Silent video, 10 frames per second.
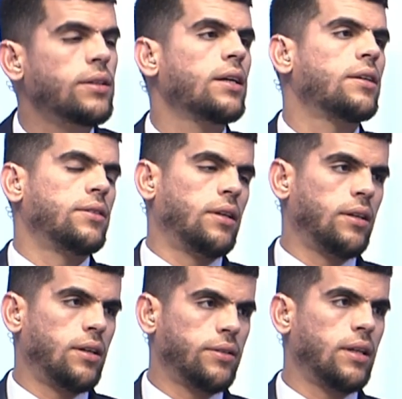تعكس هذه
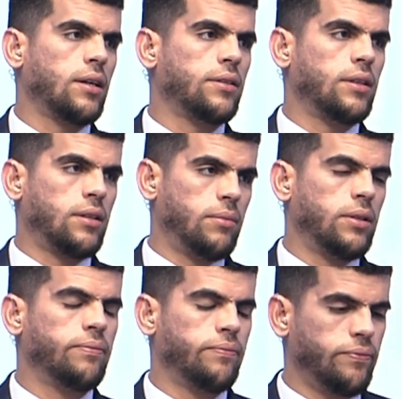الخساره قصدك آه
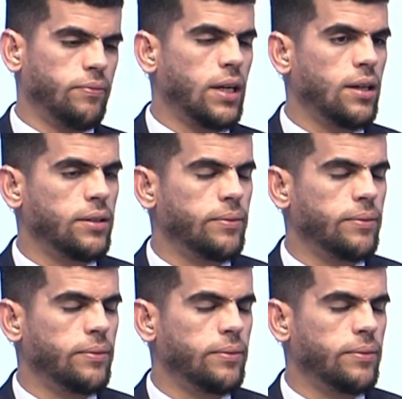اكيد اكيد